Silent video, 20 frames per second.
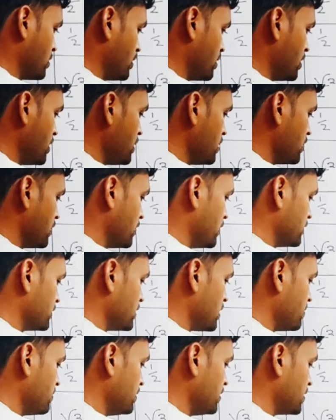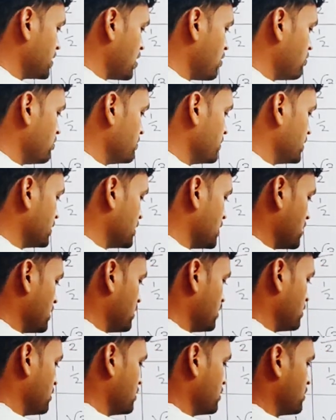ठीक है ऐसा भी लिखा हुआ मिलता
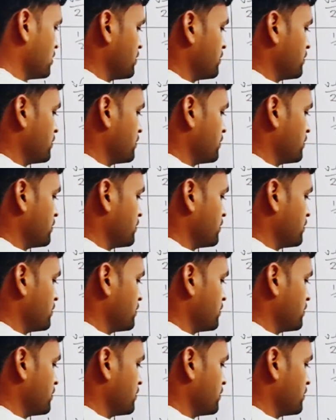है